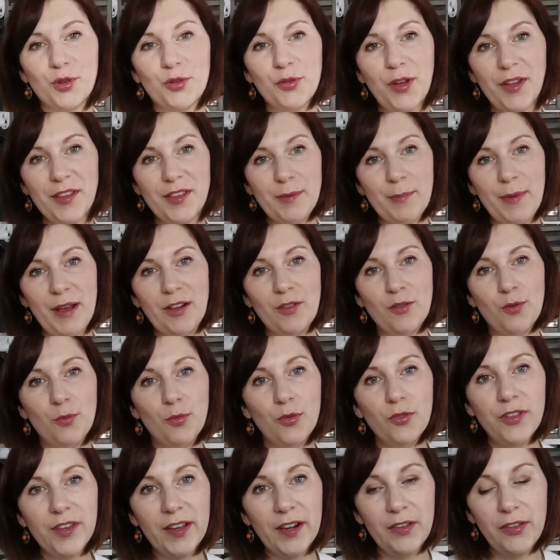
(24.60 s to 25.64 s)
je reçois un email de
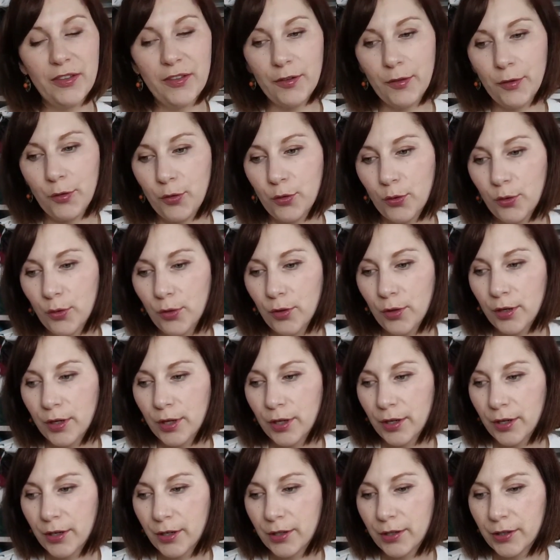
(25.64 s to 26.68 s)
Mondial Tissu
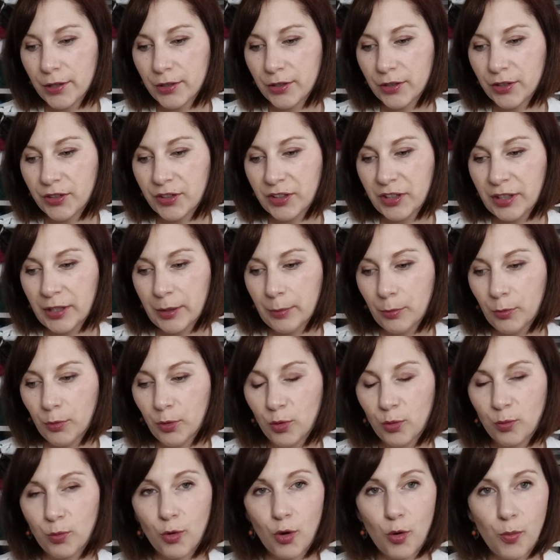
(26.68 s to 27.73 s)
qui
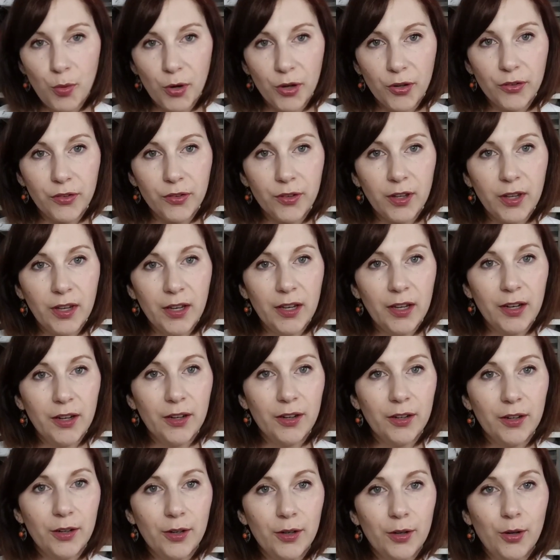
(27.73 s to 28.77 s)
me propose
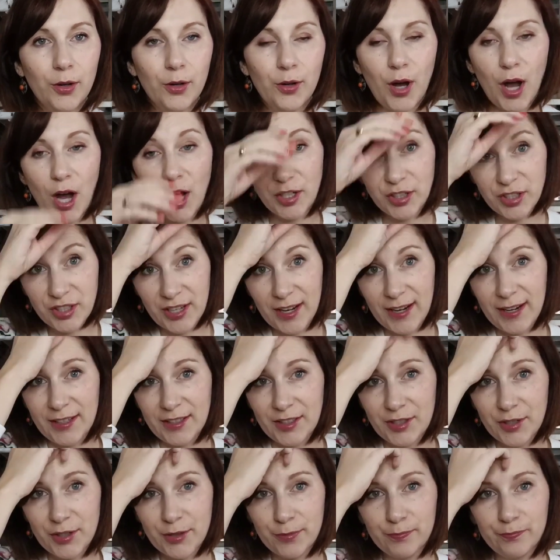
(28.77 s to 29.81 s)
un
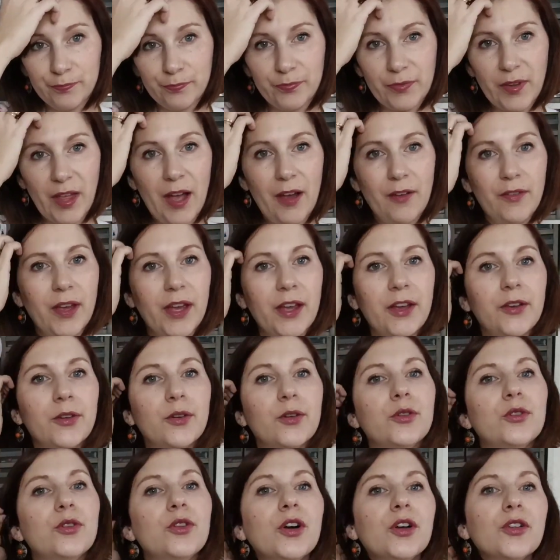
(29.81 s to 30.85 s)
challenge avec
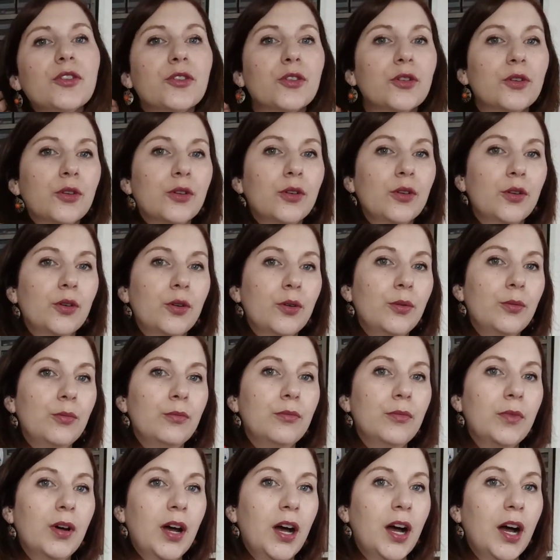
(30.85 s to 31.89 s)
euh, d'autres euh,
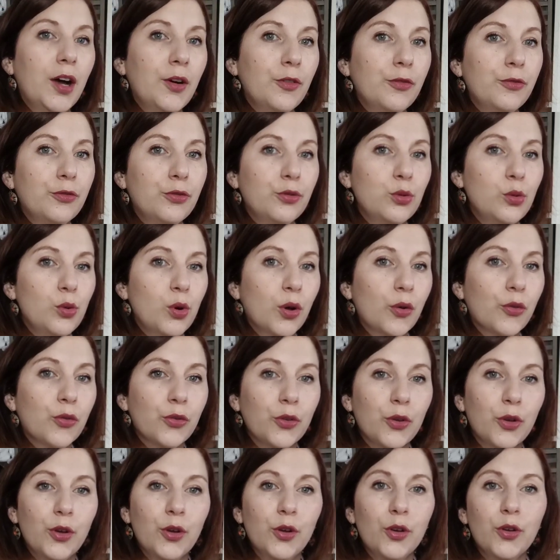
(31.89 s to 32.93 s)

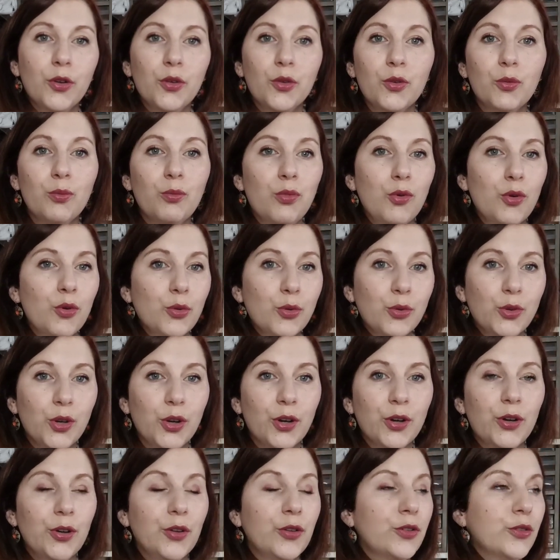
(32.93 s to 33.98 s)
influenceuses,
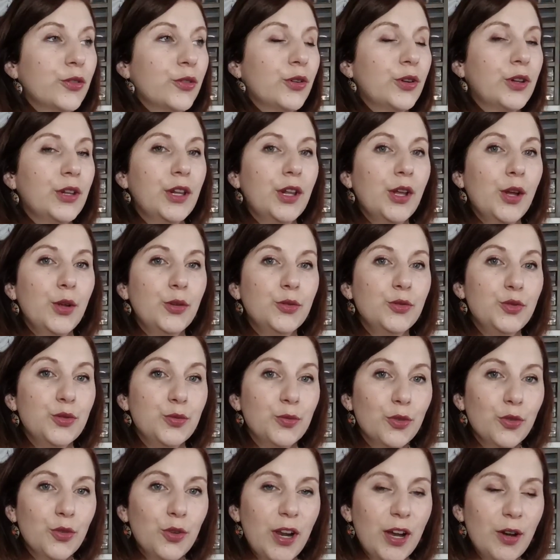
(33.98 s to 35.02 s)
blogueuses du
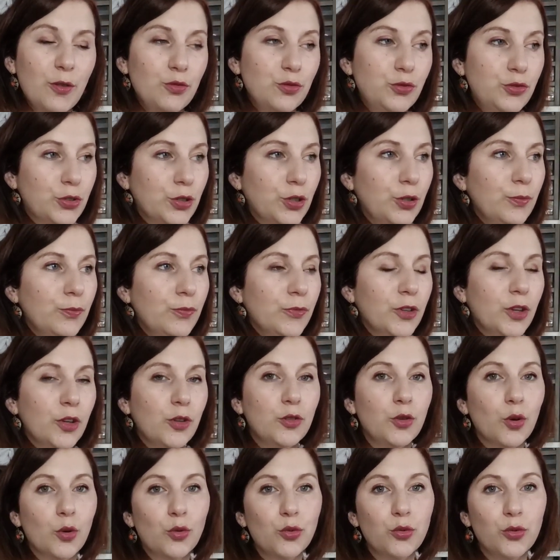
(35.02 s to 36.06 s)
monde de la couture.
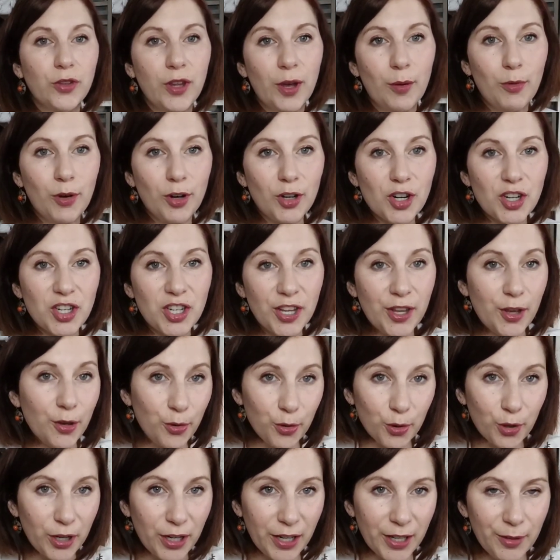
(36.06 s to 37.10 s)
Donc tout d'abord, j'ai
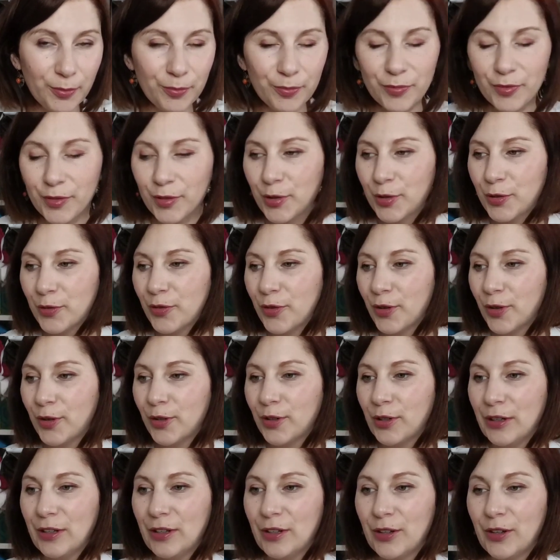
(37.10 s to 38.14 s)
hurlé
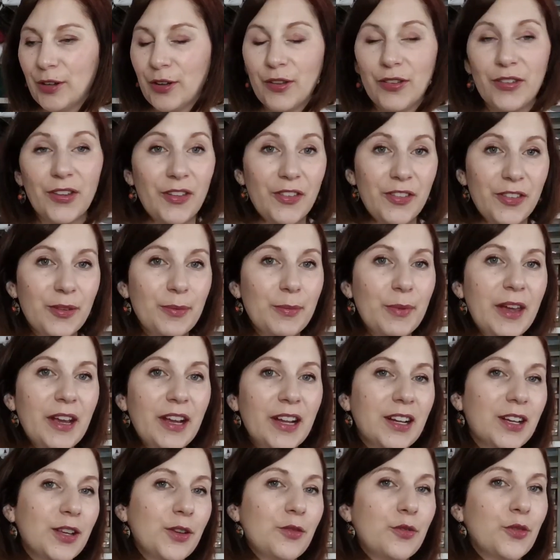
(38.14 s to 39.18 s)
devant euh, cet email,
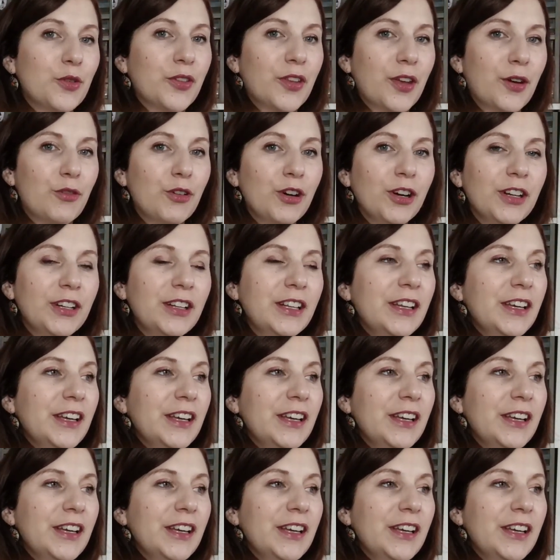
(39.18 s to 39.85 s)
là, hein, il faut savoir.